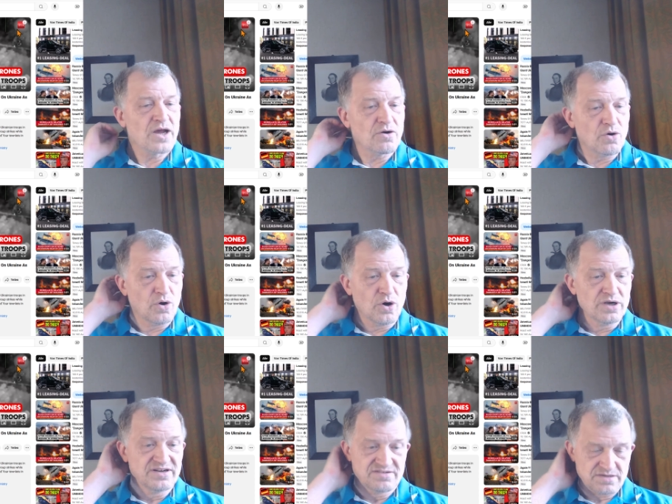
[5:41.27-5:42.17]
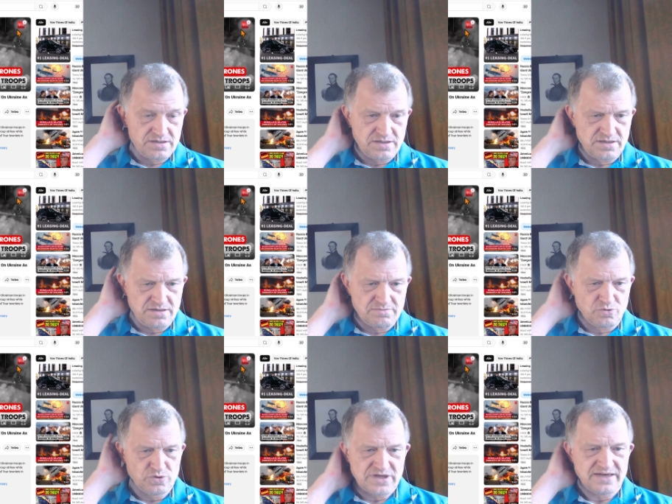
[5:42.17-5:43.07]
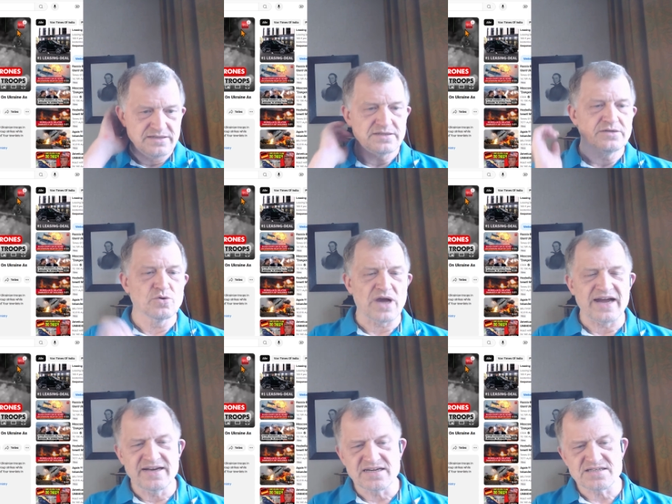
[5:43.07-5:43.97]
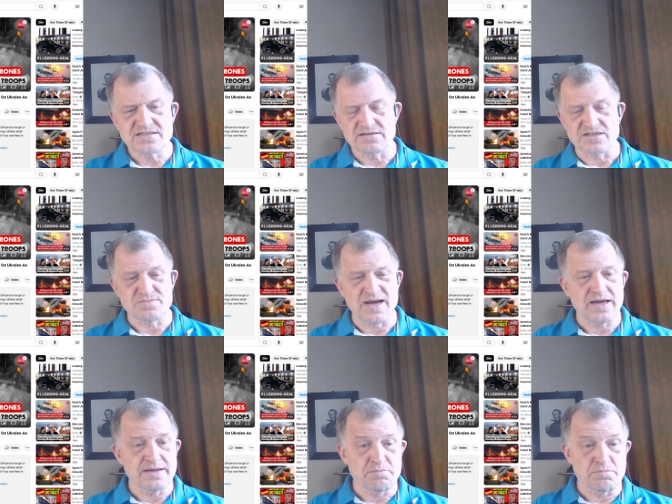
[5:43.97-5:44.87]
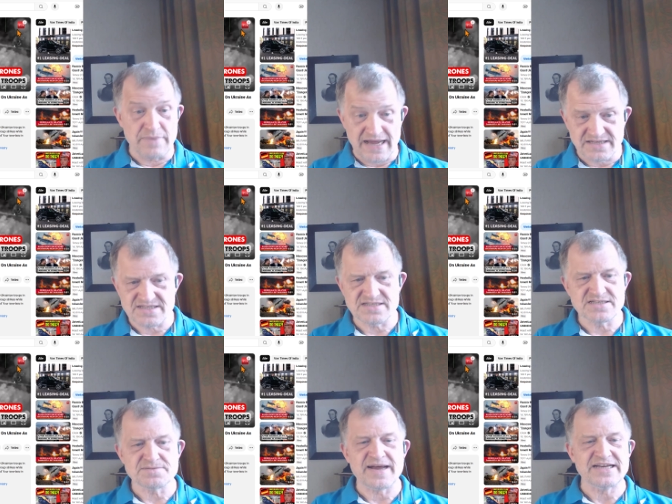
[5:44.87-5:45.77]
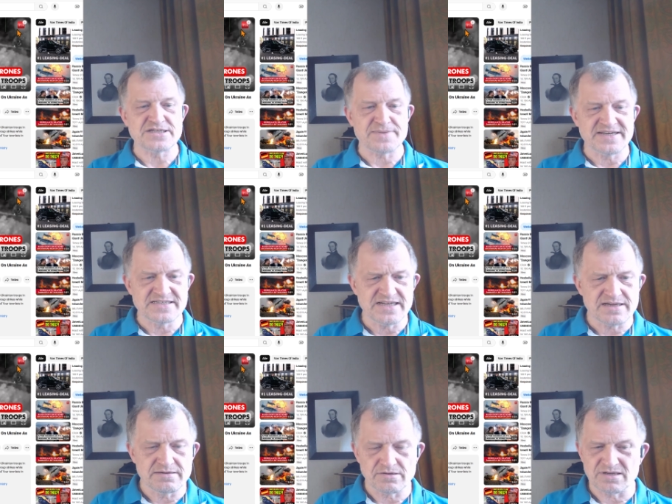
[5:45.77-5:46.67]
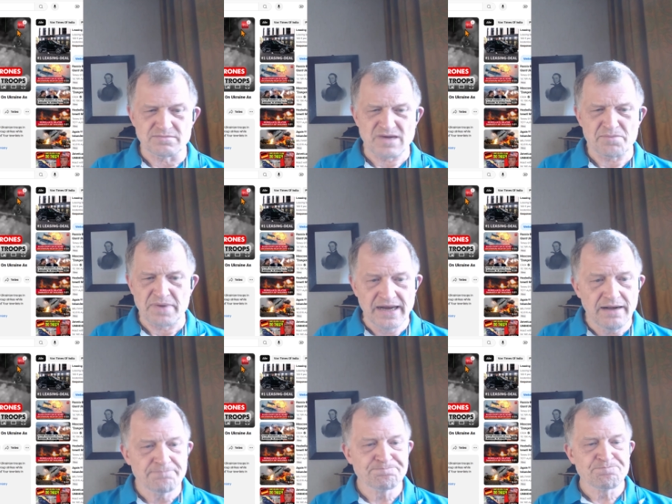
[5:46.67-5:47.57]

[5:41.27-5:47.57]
und äh, wo dann die Ukrainer, das war im März 22 oder April,